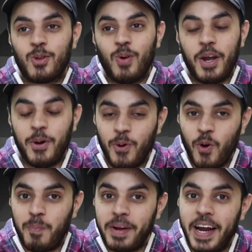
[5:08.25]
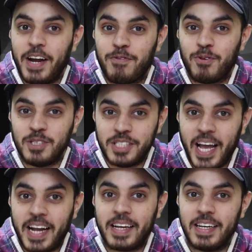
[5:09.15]
तो आई होप के हेडफोन
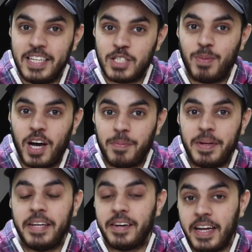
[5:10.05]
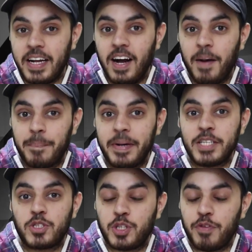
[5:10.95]
जैक इस बार भी रहेगा प्ले
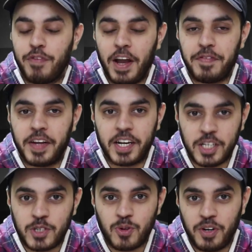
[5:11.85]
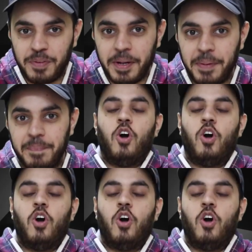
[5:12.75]
स्टेशन फाइव के कंट्रोलर में